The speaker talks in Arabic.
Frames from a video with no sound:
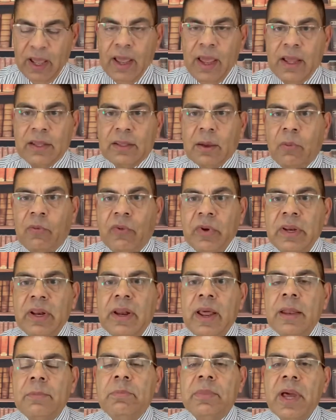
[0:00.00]
طب فين
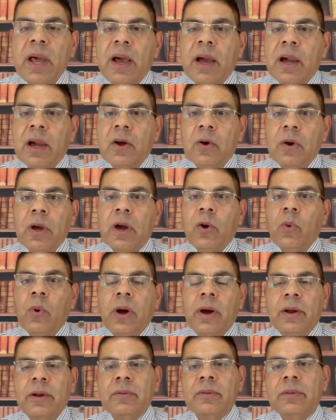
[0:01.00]
الانبياء
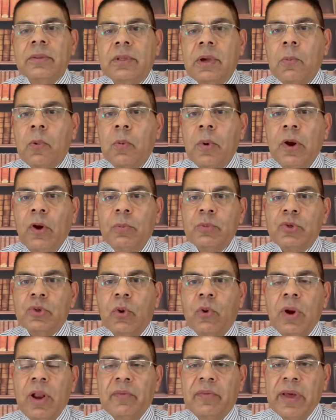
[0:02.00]
اخوه طب وما لهمش
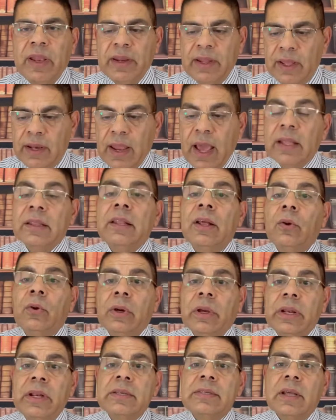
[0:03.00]
خلفاء ليه لان
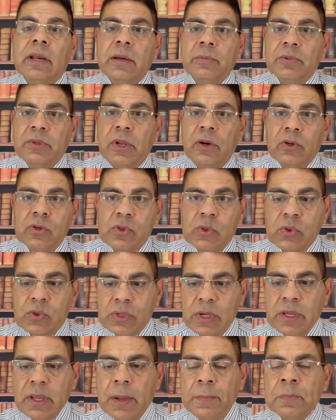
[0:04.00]
الكنيسه القبطيه
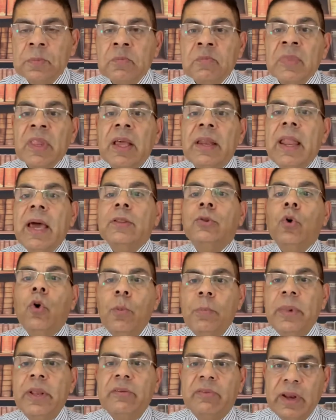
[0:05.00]
الارثوذكسيه لا
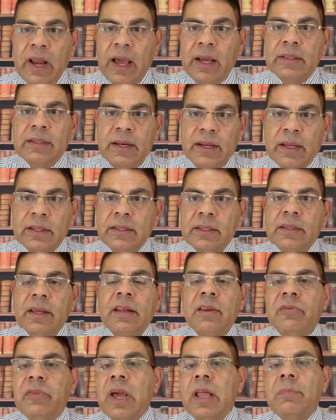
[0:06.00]
تؤمن في العهد الجديد
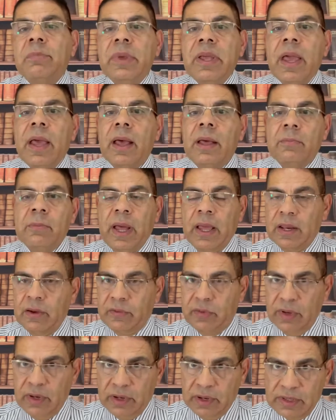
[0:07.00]
ان في انبياء مع ان
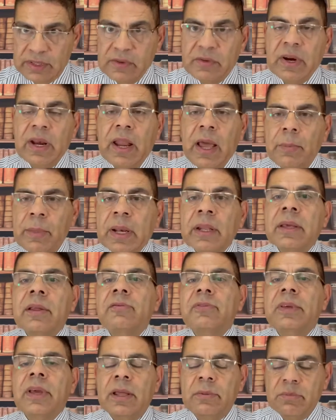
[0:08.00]
في سفر الاعمال كان
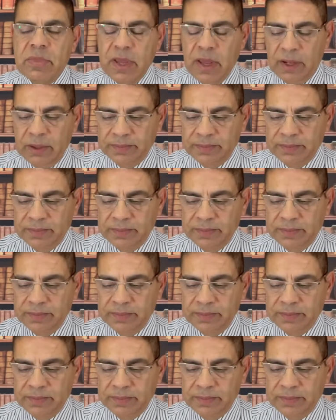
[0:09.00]
في انبياء